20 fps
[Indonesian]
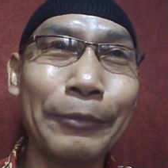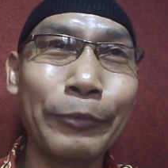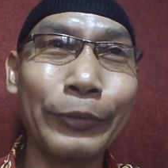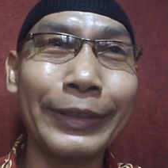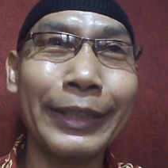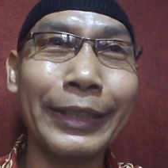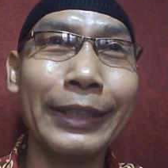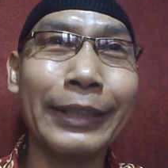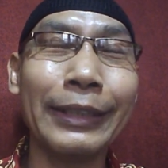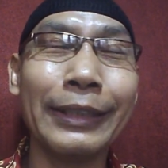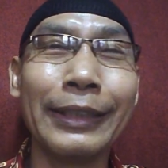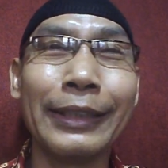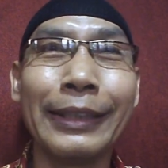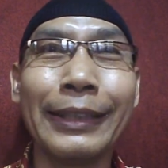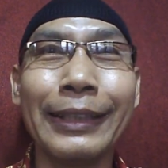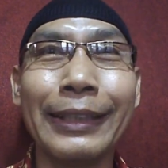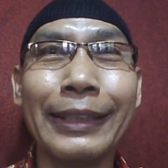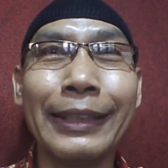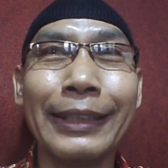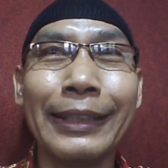Nah, mungkin
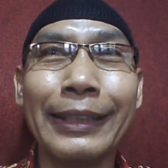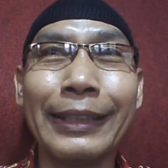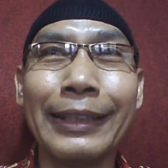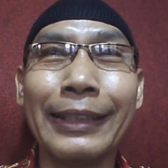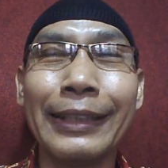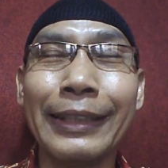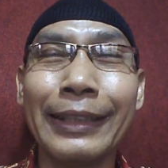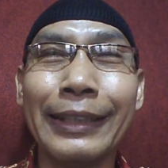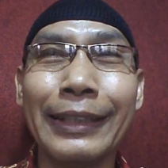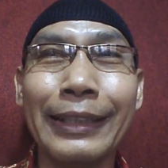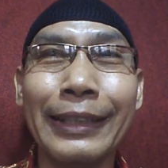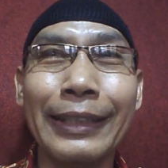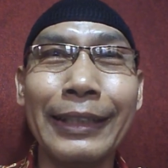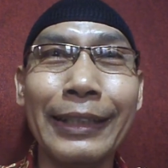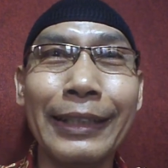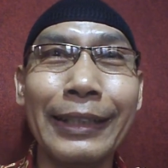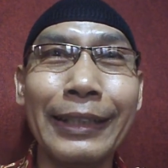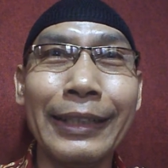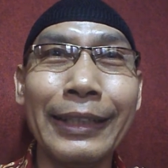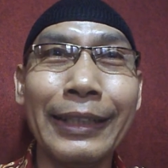
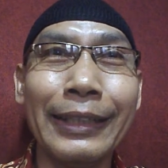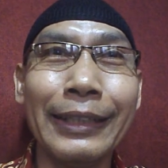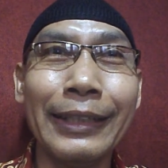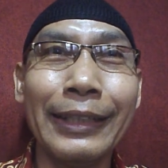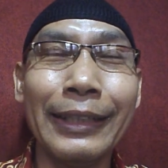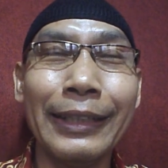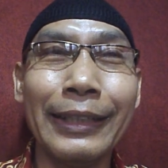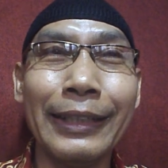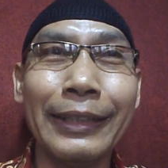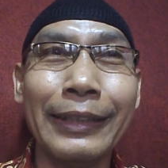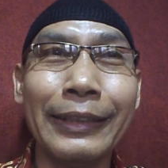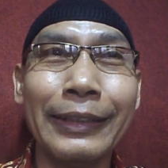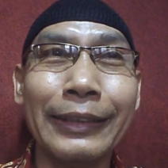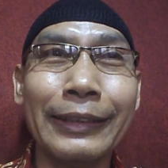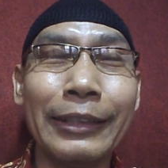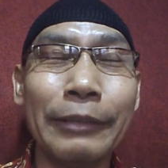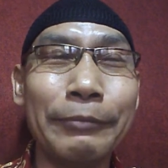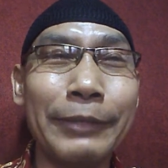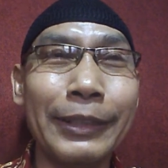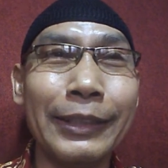eh, ada
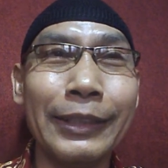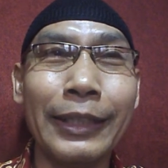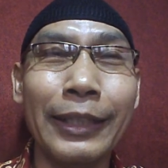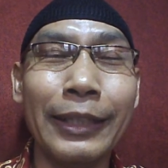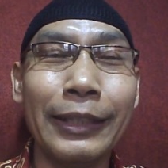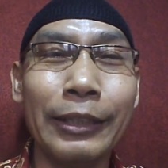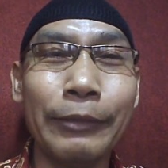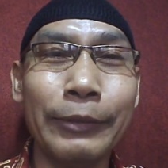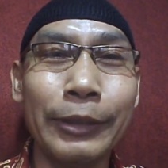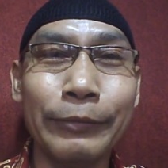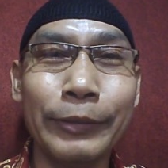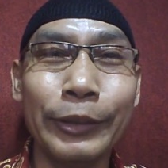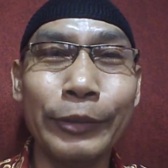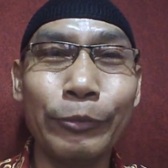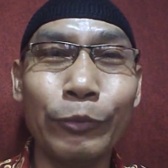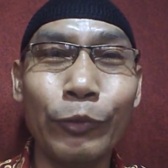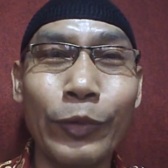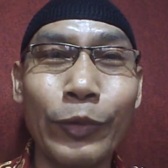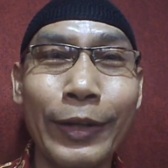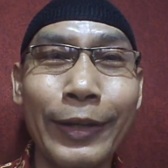tempatnya teman-teman
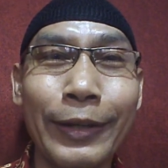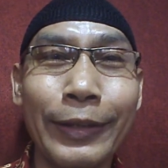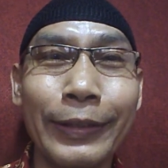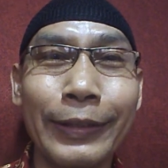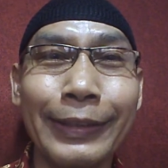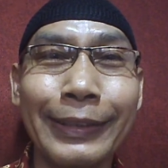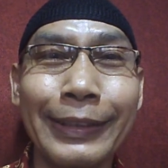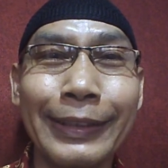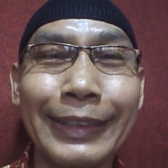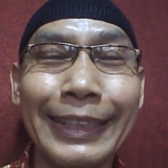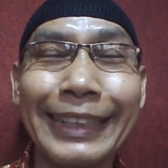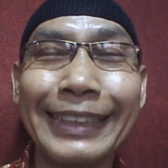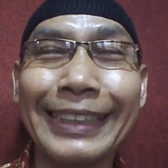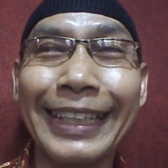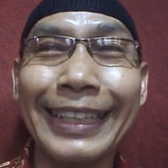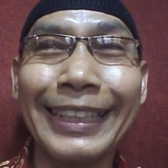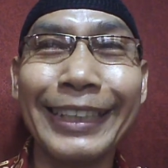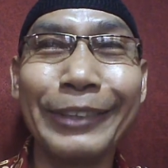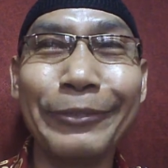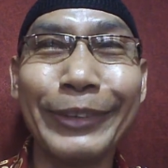semua
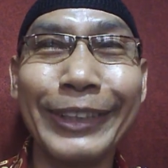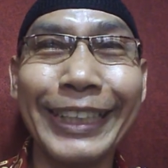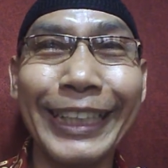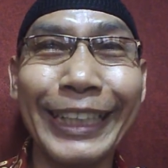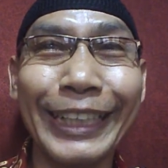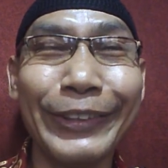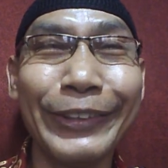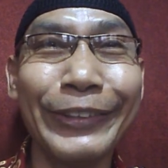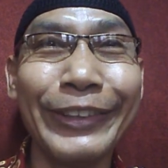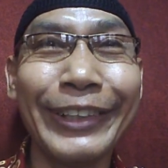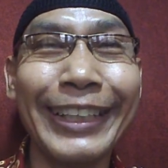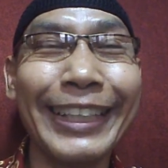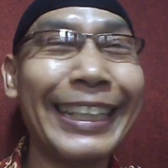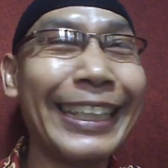terjadi seperti itu.